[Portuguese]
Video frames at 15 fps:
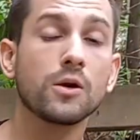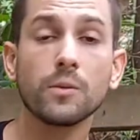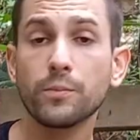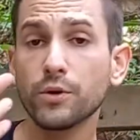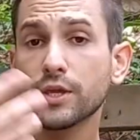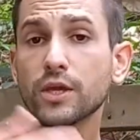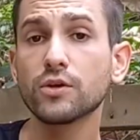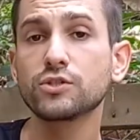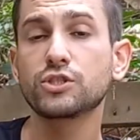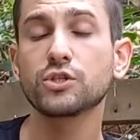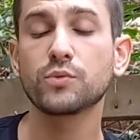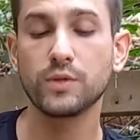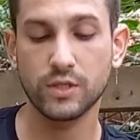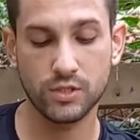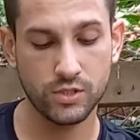Por que eu
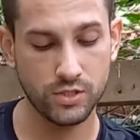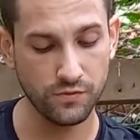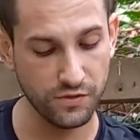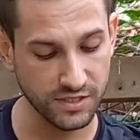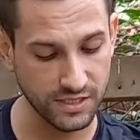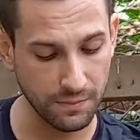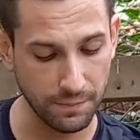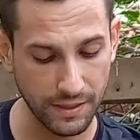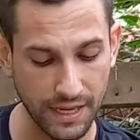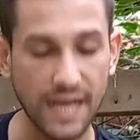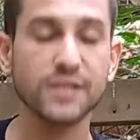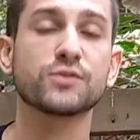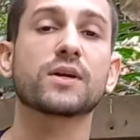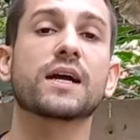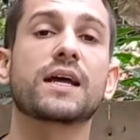digo isso? Se você
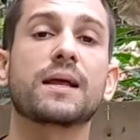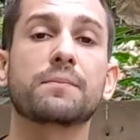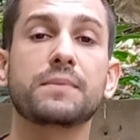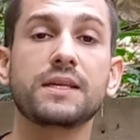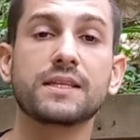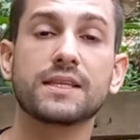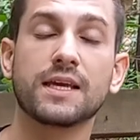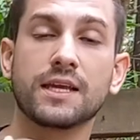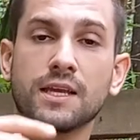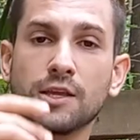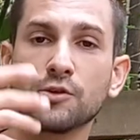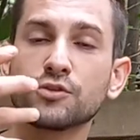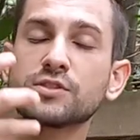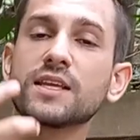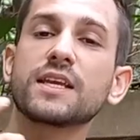pegar sua carabina,
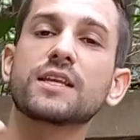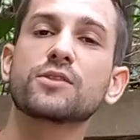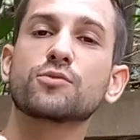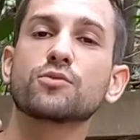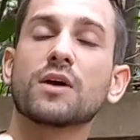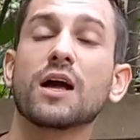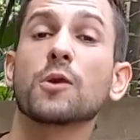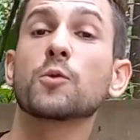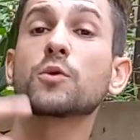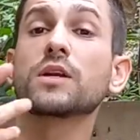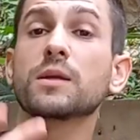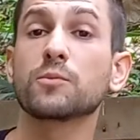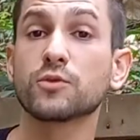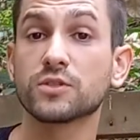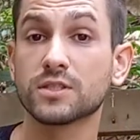eu sei que no calor
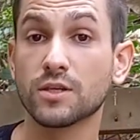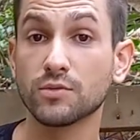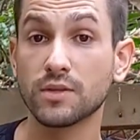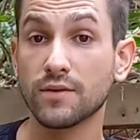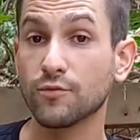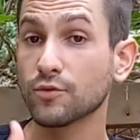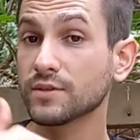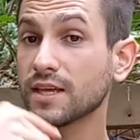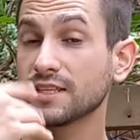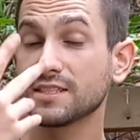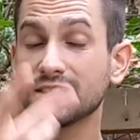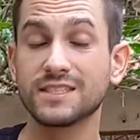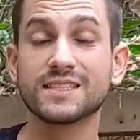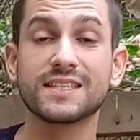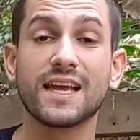de emoção, da vontade
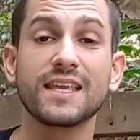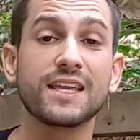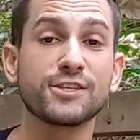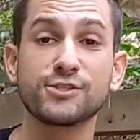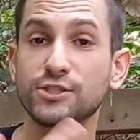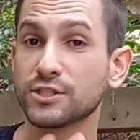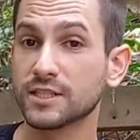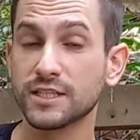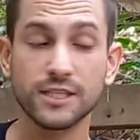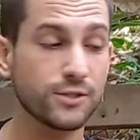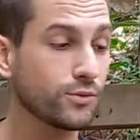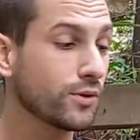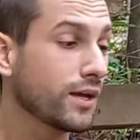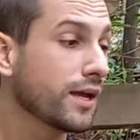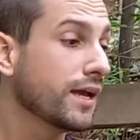de sair
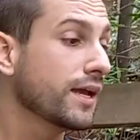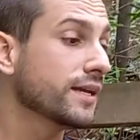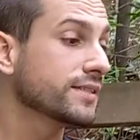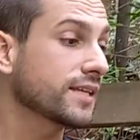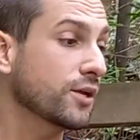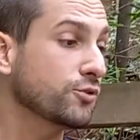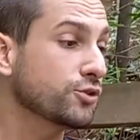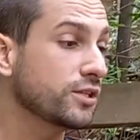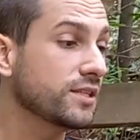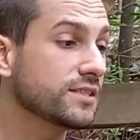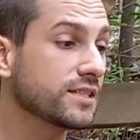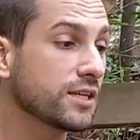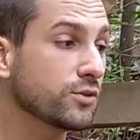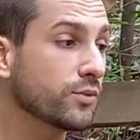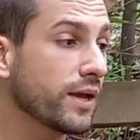atirando, sair
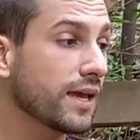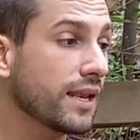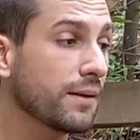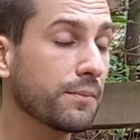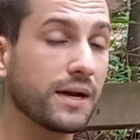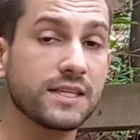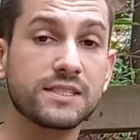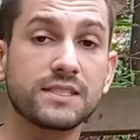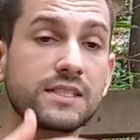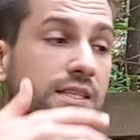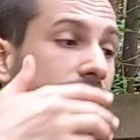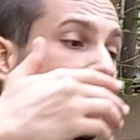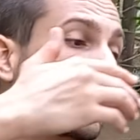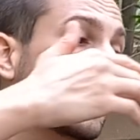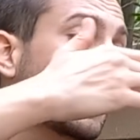utilizando ela, mas
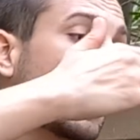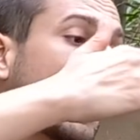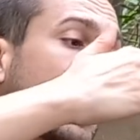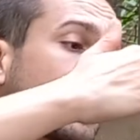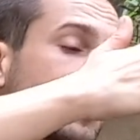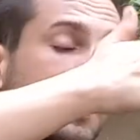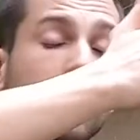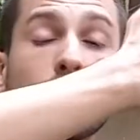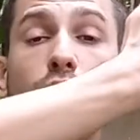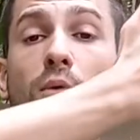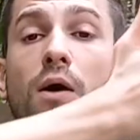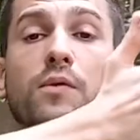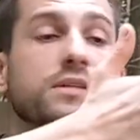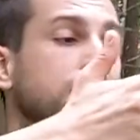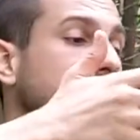se tem
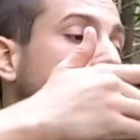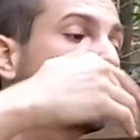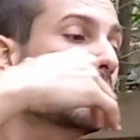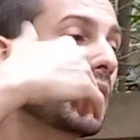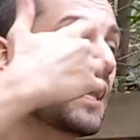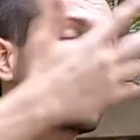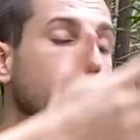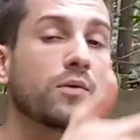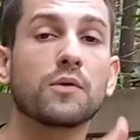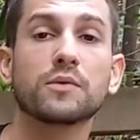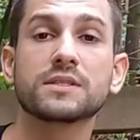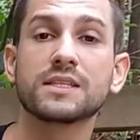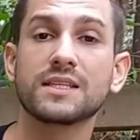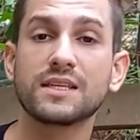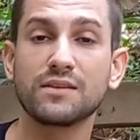alguma coisa quebrada, alguma
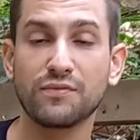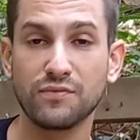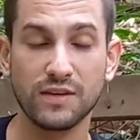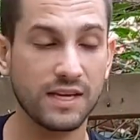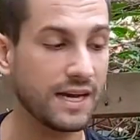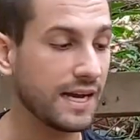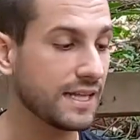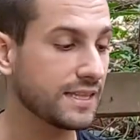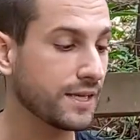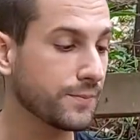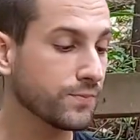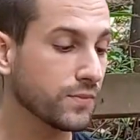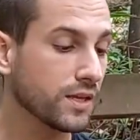coisa danificada,